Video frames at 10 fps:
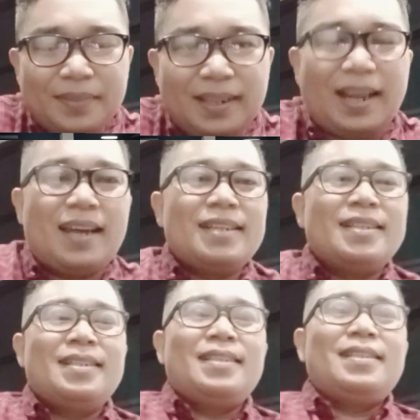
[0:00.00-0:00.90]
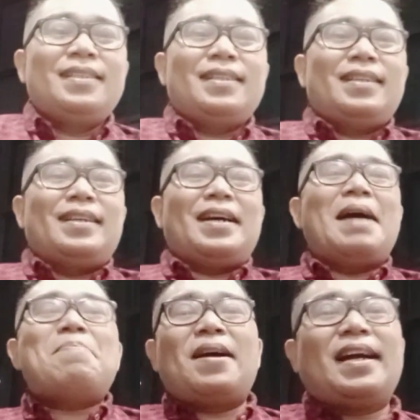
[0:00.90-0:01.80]
Nah,
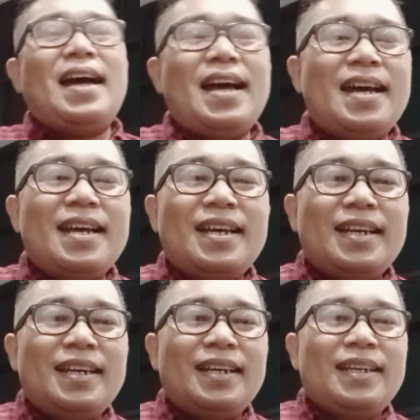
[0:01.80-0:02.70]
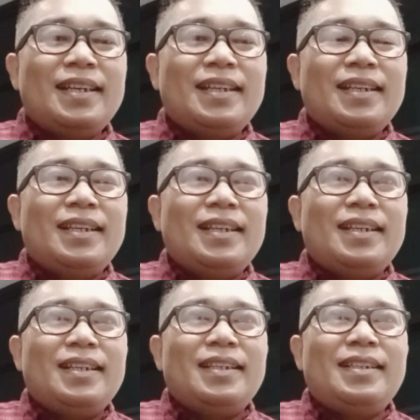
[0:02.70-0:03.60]
apakah
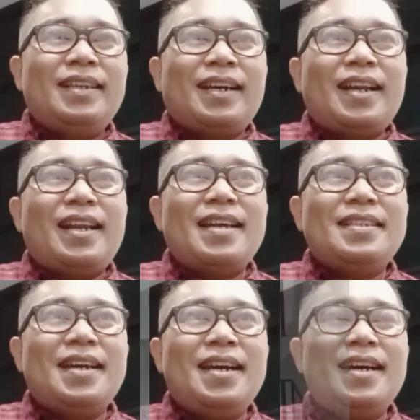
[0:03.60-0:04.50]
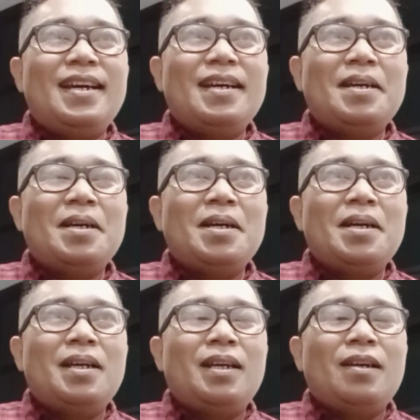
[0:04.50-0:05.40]
dengan adanya
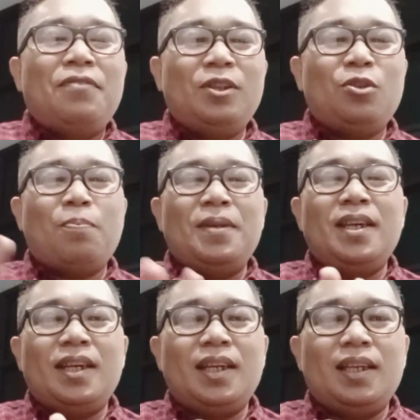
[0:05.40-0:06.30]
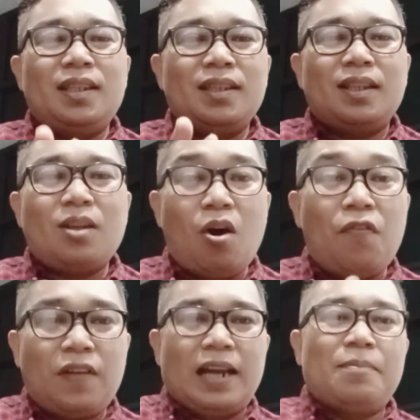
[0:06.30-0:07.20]
VTube di
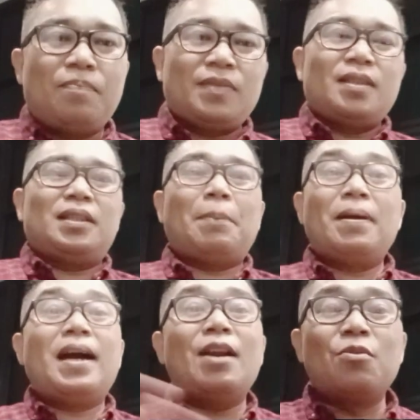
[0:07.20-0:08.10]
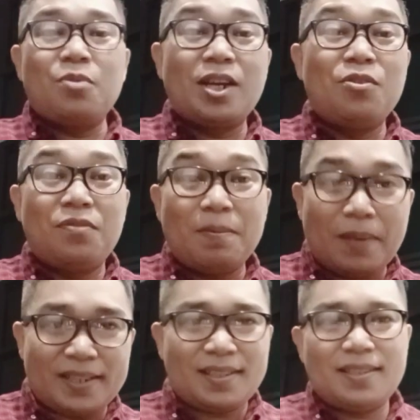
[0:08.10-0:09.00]
off kan terpengaruh gedung
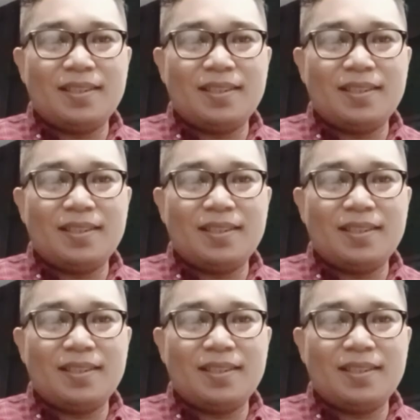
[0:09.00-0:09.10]
VPLUS?